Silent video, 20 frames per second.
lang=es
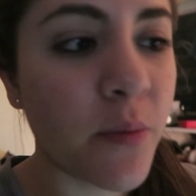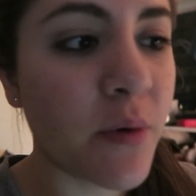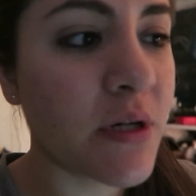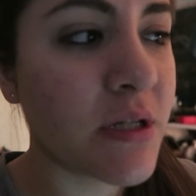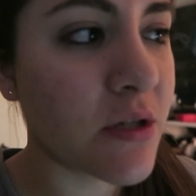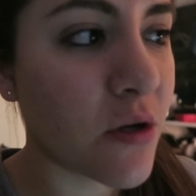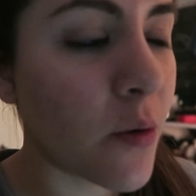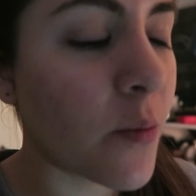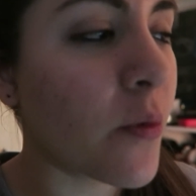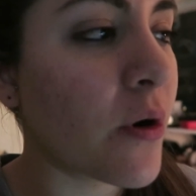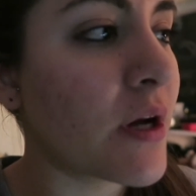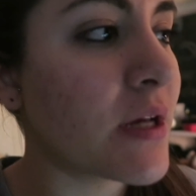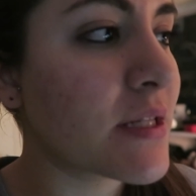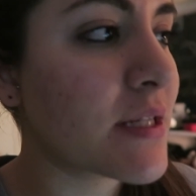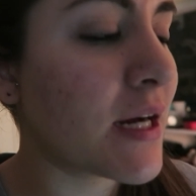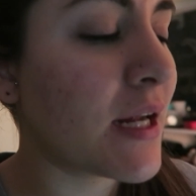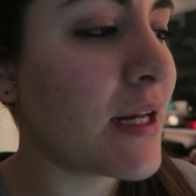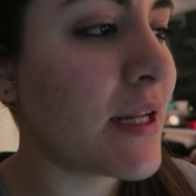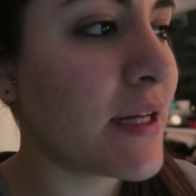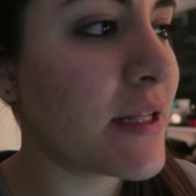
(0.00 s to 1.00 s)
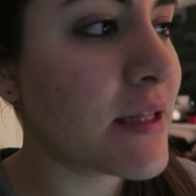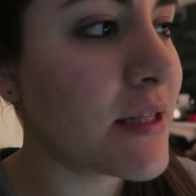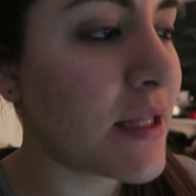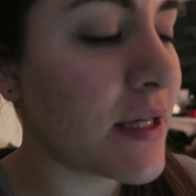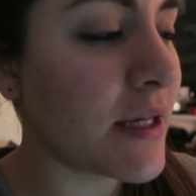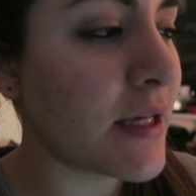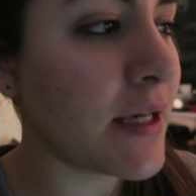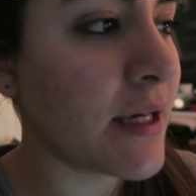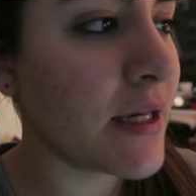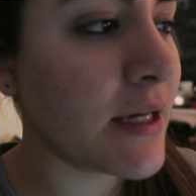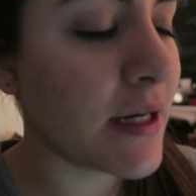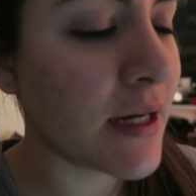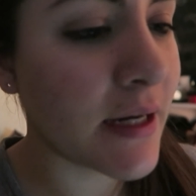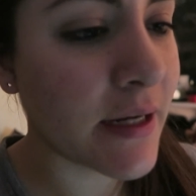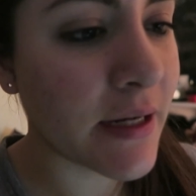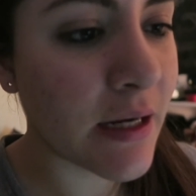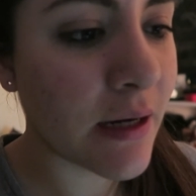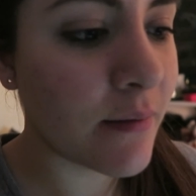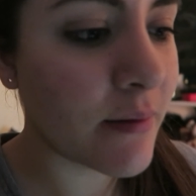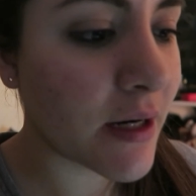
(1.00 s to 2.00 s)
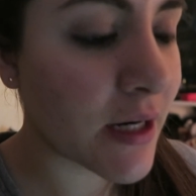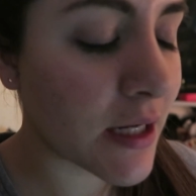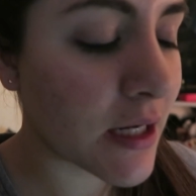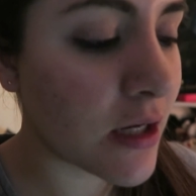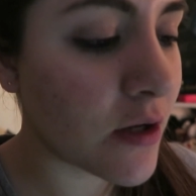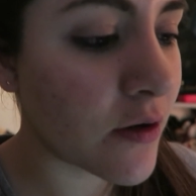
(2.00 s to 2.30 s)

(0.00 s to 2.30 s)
pues como es caliente y hay alberca,